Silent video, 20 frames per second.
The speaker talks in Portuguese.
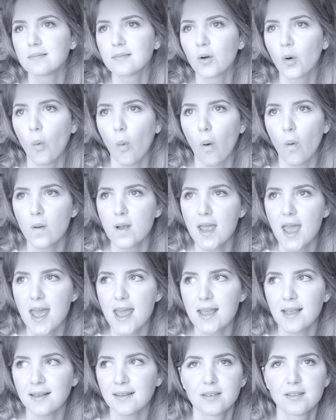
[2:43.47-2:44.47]
com
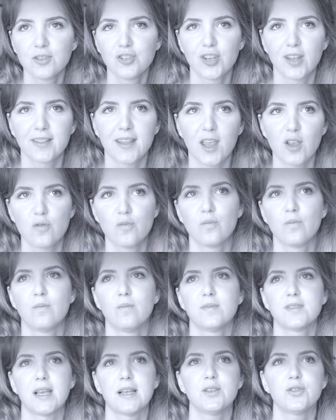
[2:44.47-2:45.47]
alguém, já tem
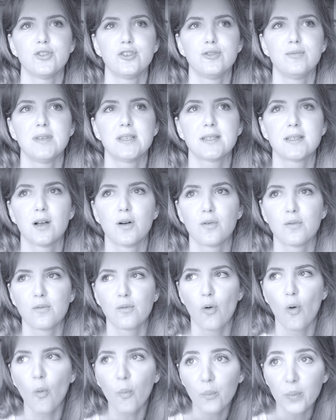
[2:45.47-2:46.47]
um senso de missão
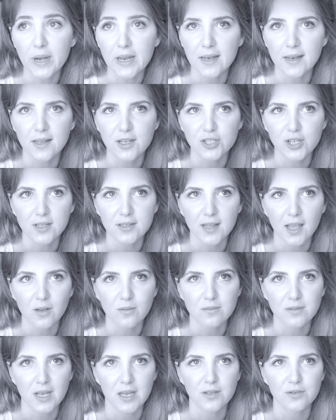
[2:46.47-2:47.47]
cumprida, já tem
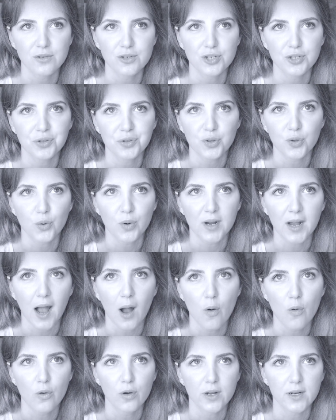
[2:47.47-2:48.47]
um senso de
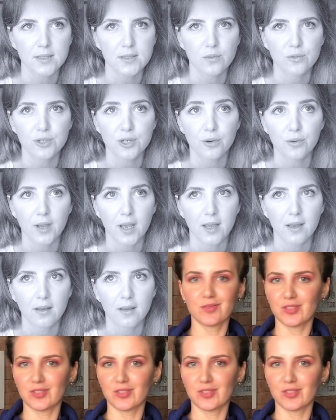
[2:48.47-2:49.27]
tocar o coração de alguém.